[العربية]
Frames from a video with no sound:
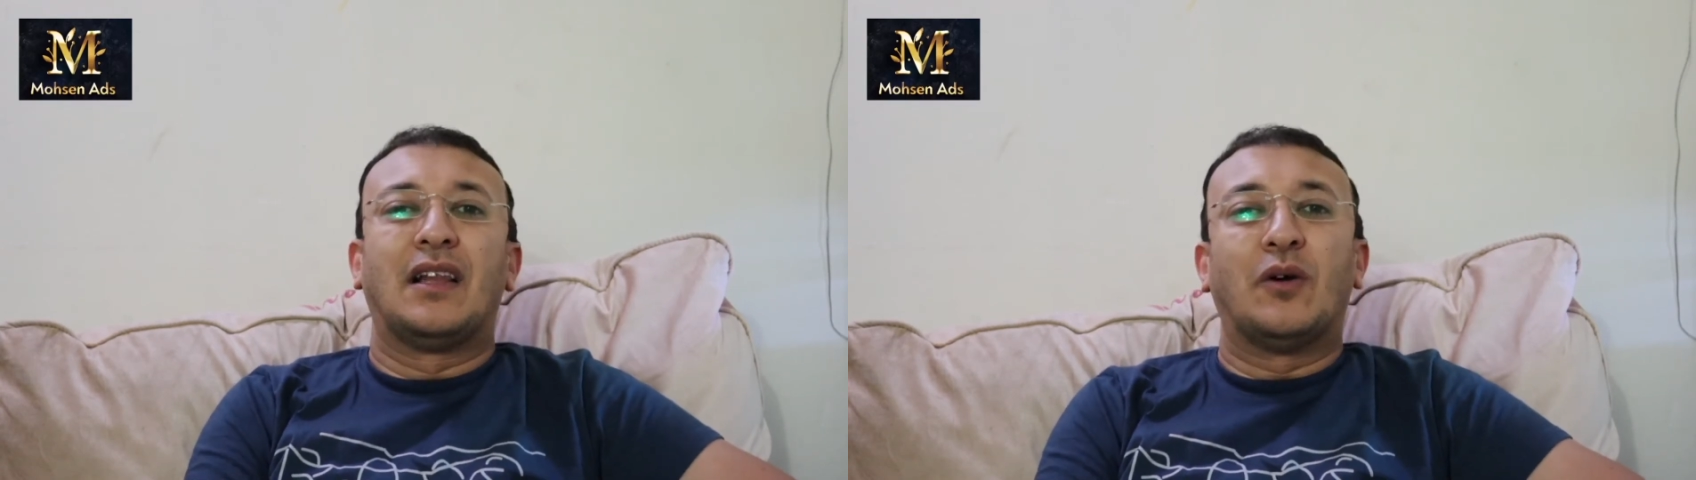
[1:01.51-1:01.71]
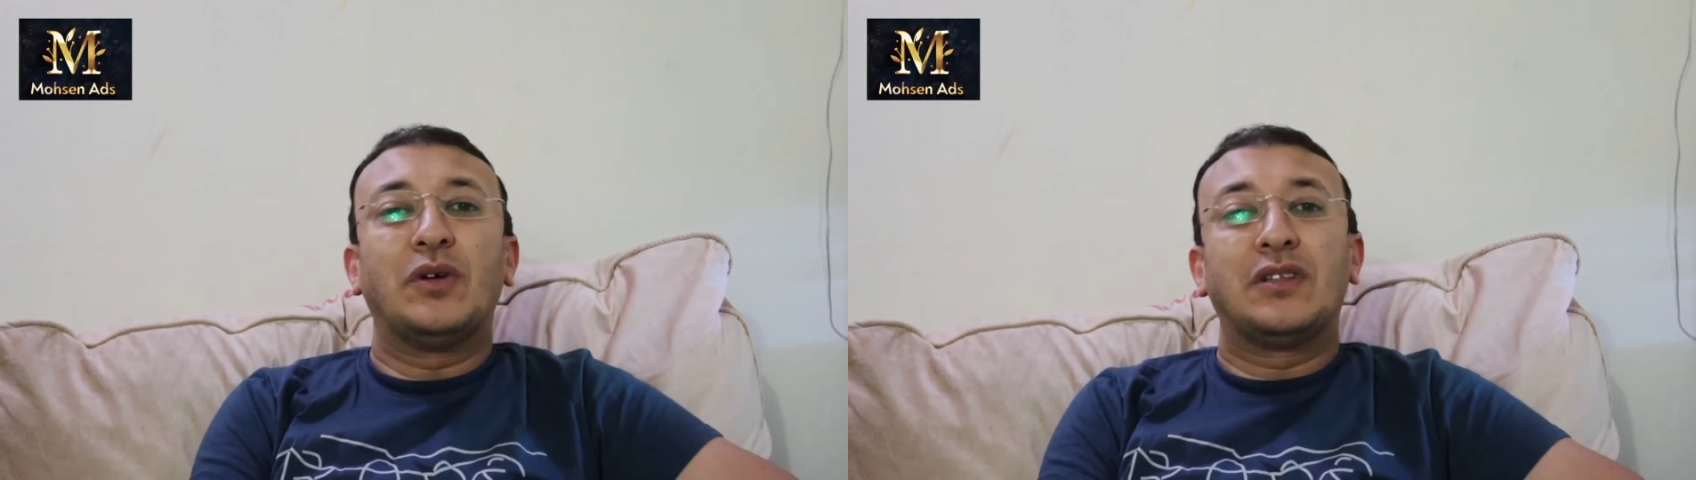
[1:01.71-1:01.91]

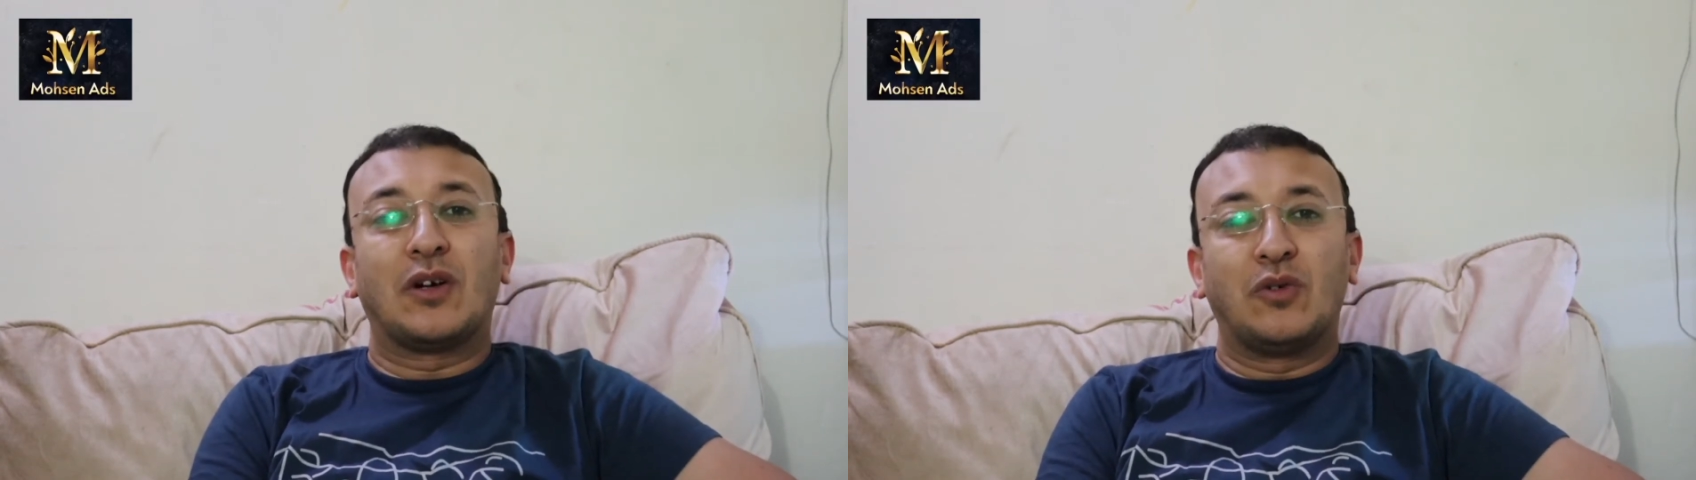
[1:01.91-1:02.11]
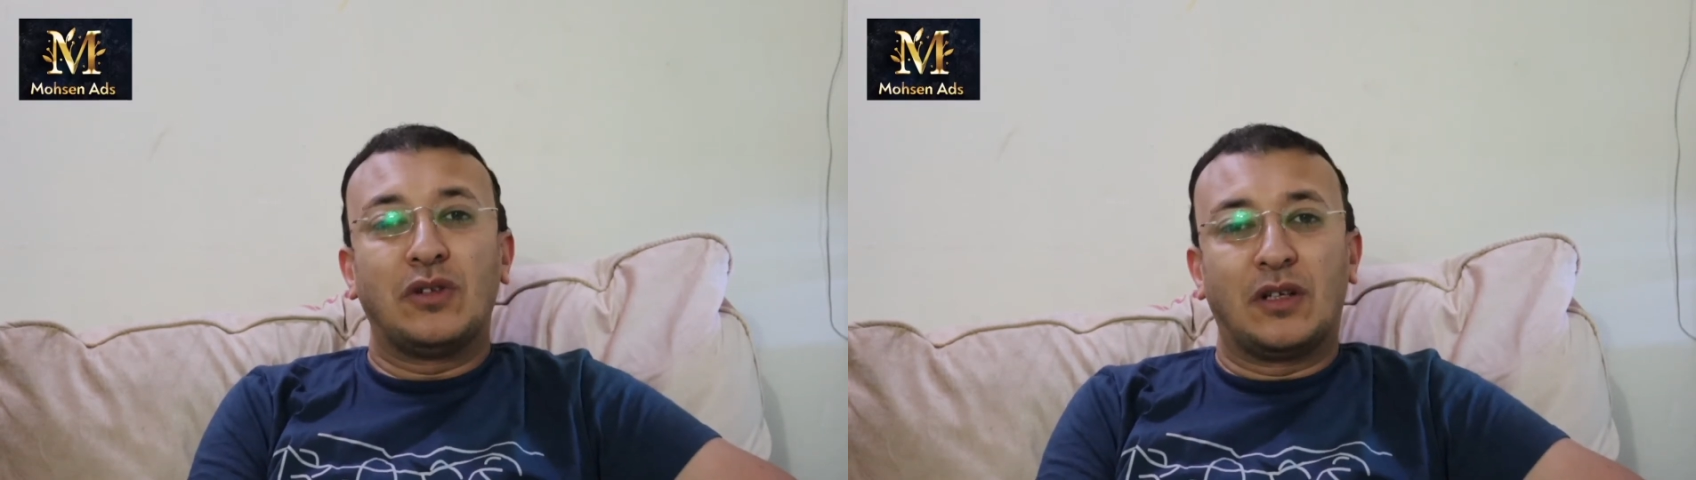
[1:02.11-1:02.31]
لو
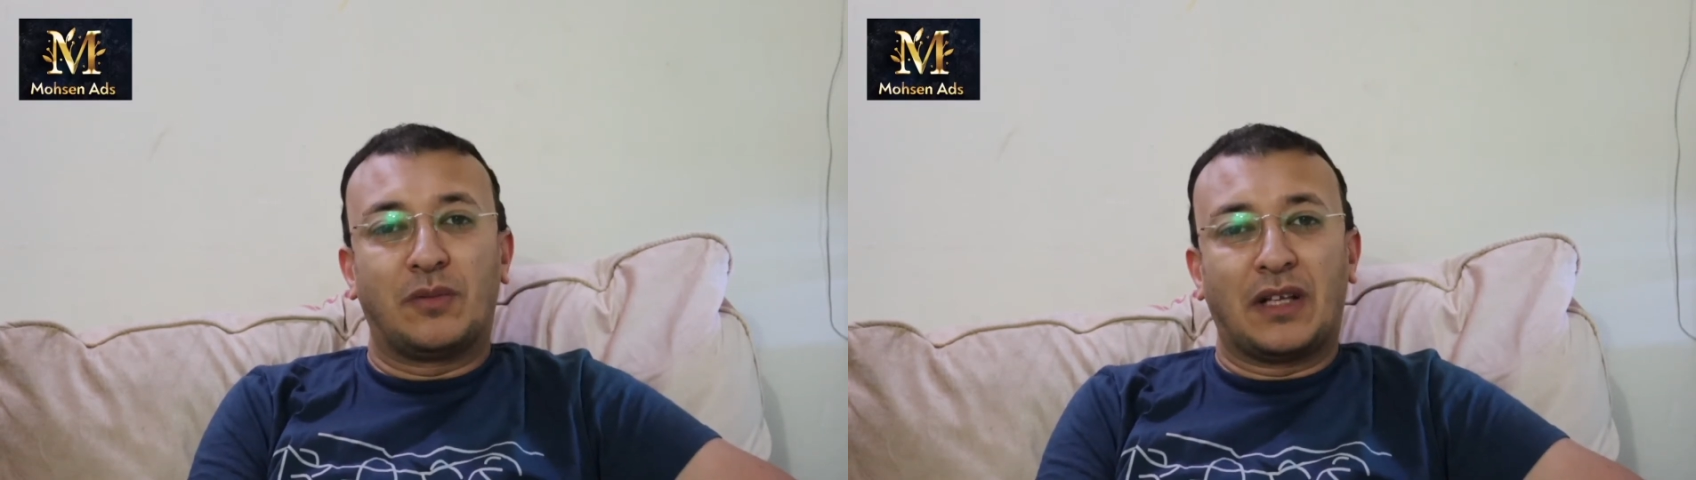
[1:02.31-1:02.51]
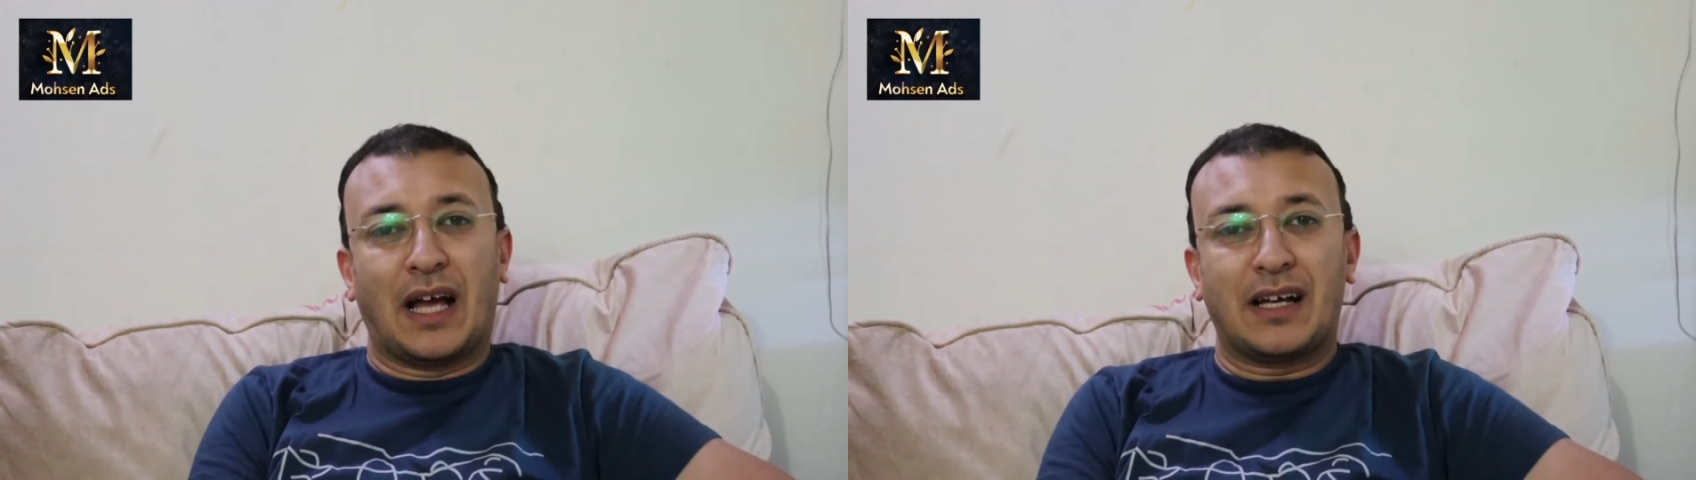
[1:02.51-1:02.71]
انت كنت
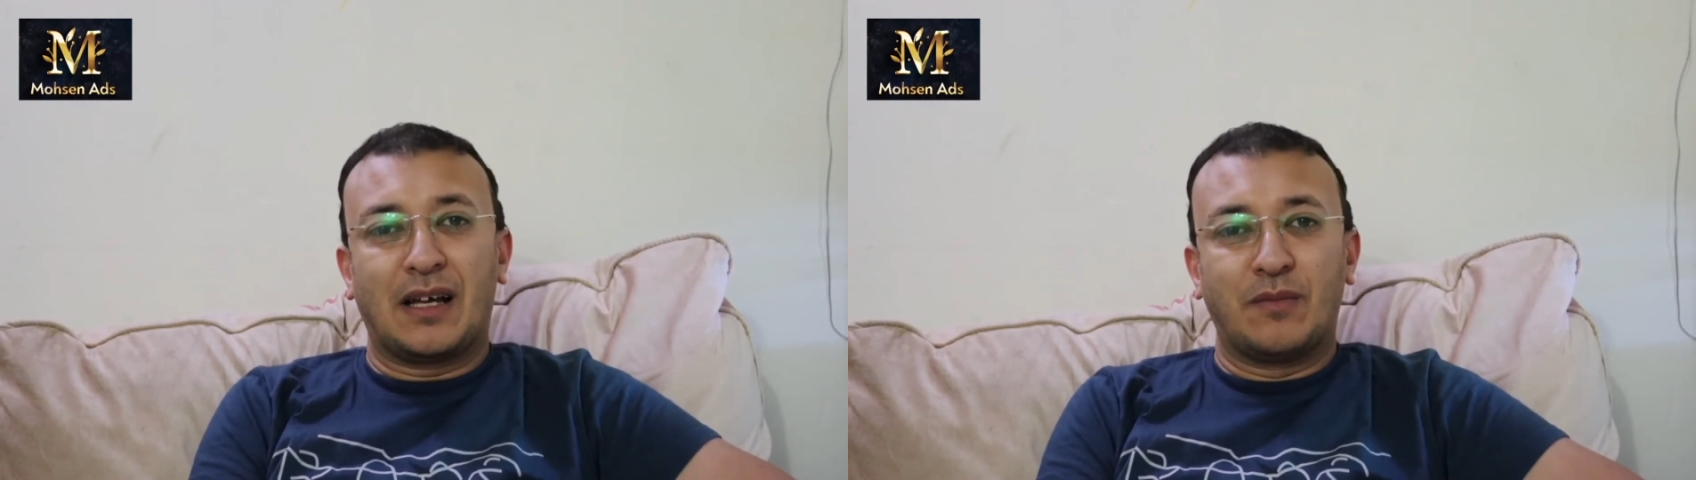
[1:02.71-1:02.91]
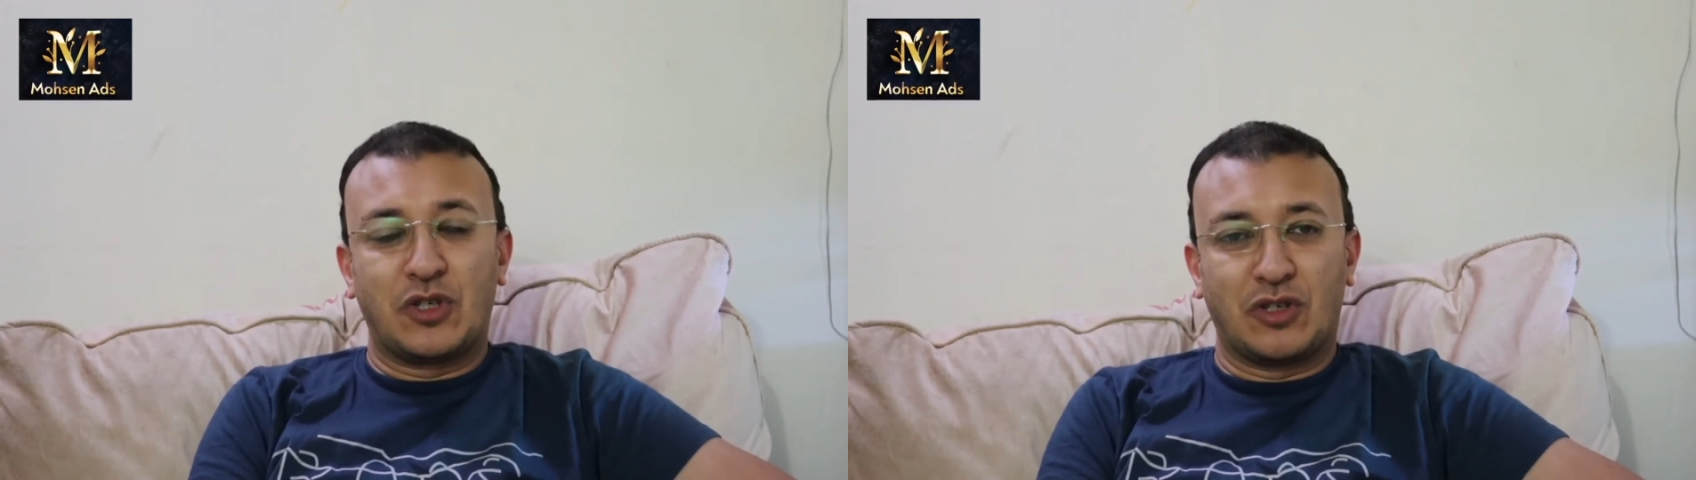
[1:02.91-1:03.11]

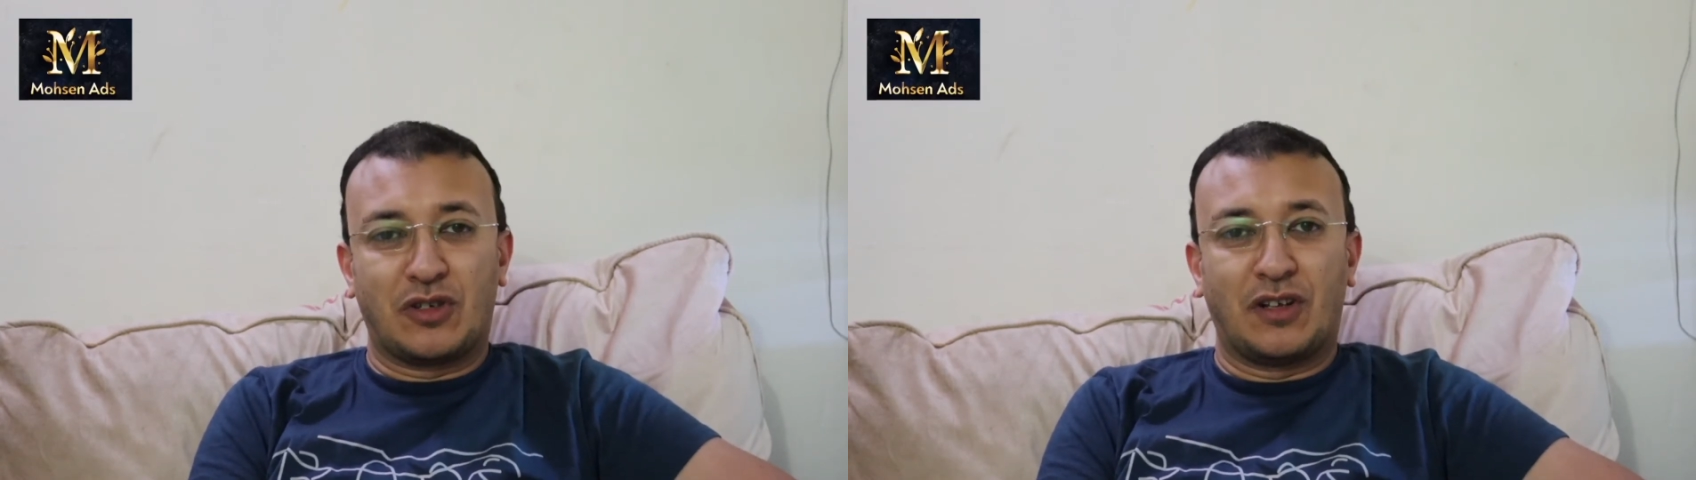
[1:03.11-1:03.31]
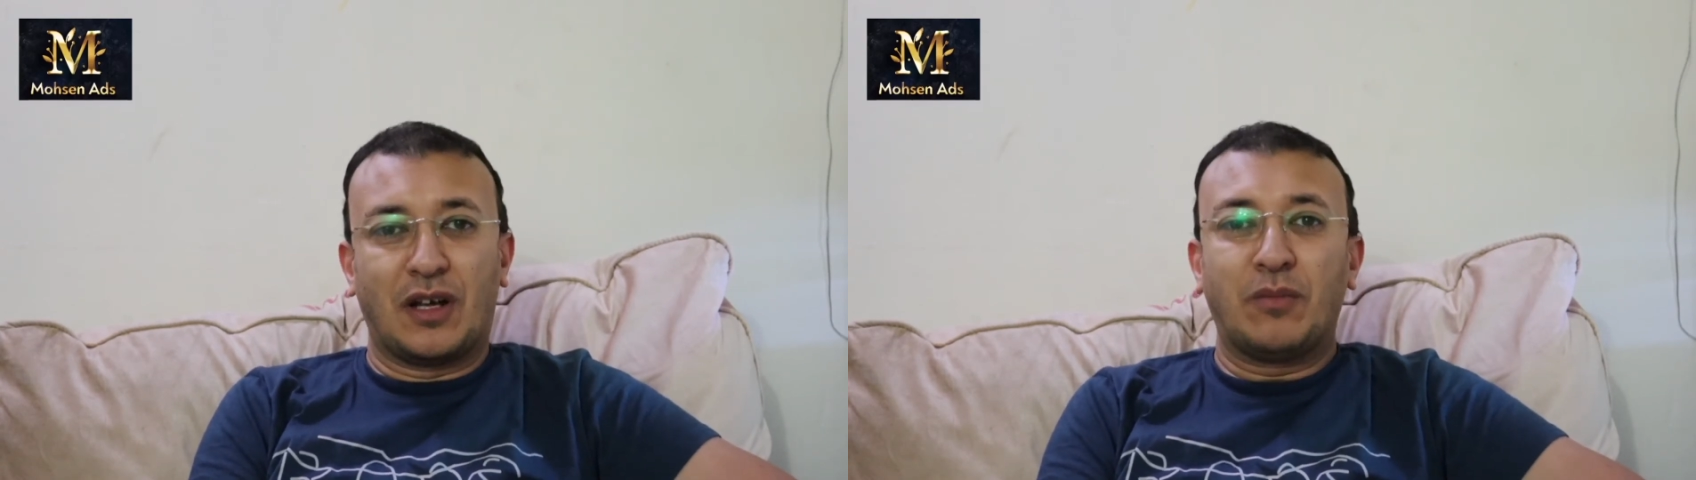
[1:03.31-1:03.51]
بتتحجج
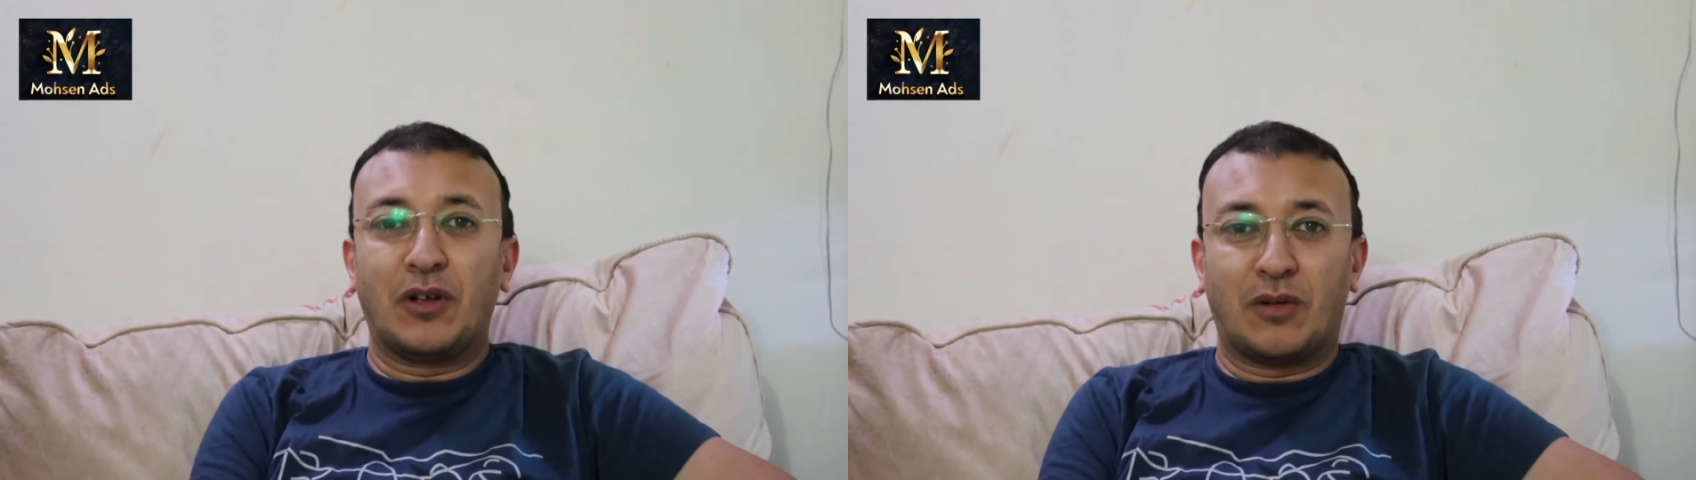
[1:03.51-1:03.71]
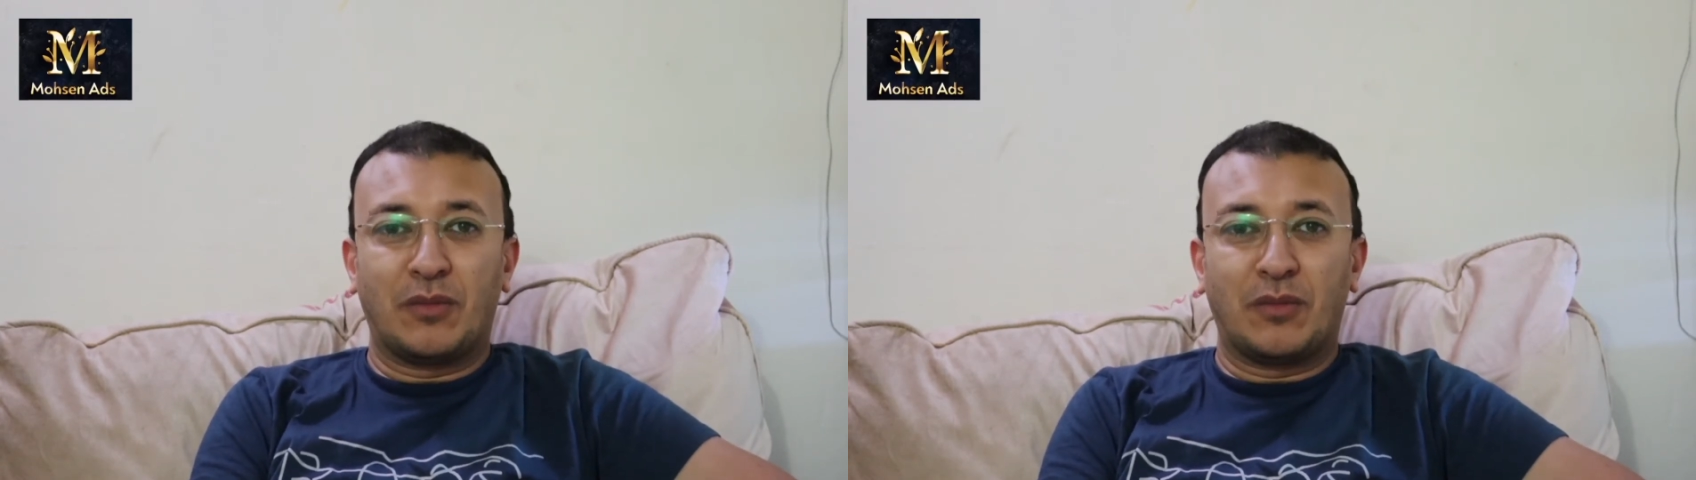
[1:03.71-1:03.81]
بالشيطان قبل